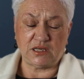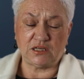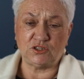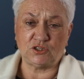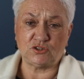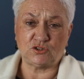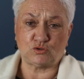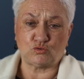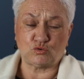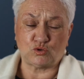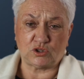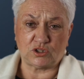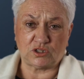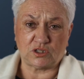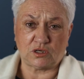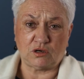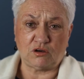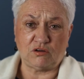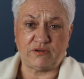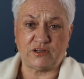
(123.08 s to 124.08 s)
Ja nie chcę tu
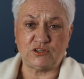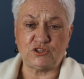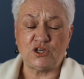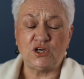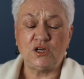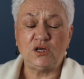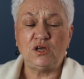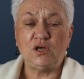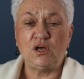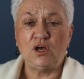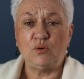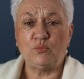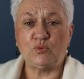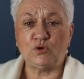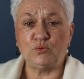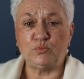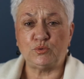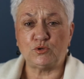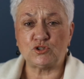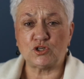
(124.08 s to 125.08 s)
krytykować,
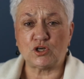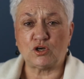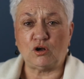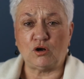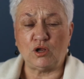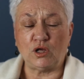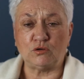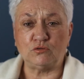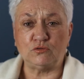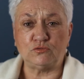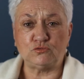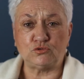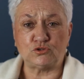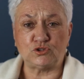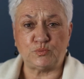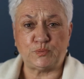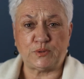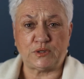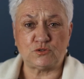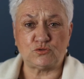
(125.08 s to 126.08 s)
broń Boże, kolegów,
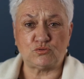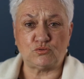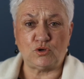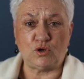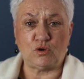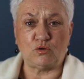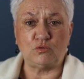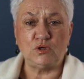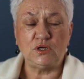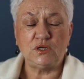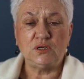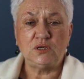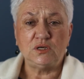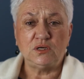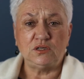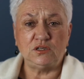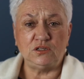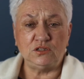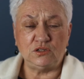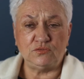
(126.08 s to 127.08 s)
którzy pracują
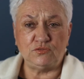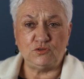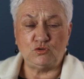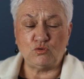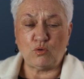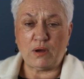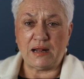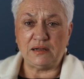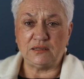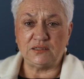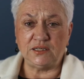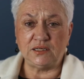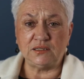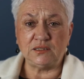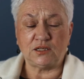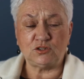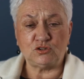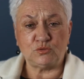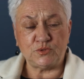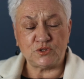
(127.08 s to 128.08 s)
indywidualnie,
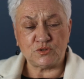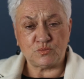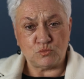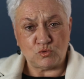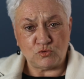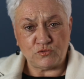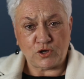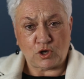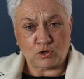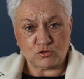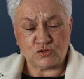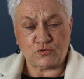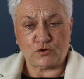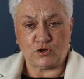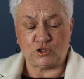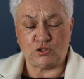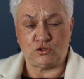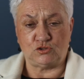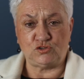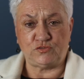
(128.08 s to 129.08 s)
natomiast mówię o
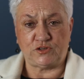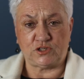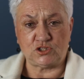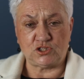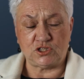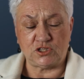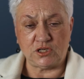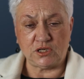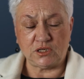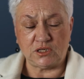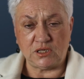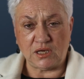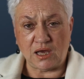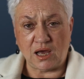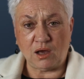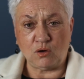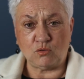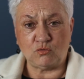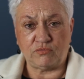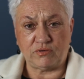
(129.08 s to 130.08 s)
swoich doświadczeniach.
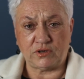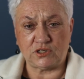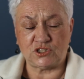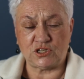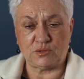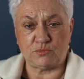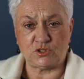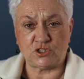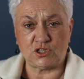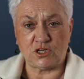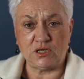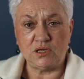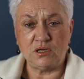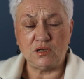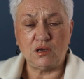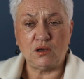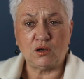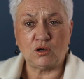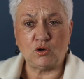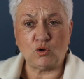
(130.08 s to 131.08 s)
Ja uważam, że
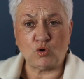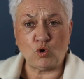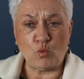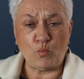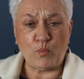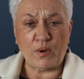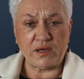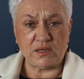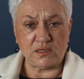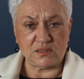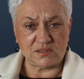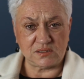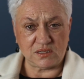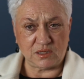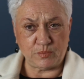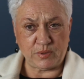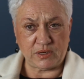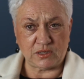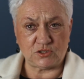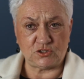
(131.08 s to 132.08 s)
grupa jest
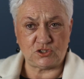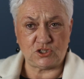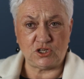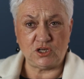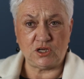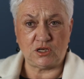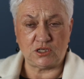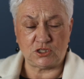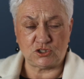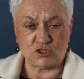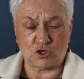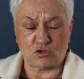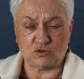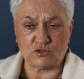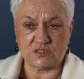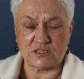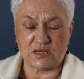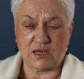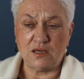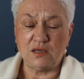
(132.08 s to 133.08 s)
najbardziej
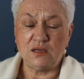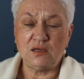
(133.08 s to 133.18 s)
lecząca.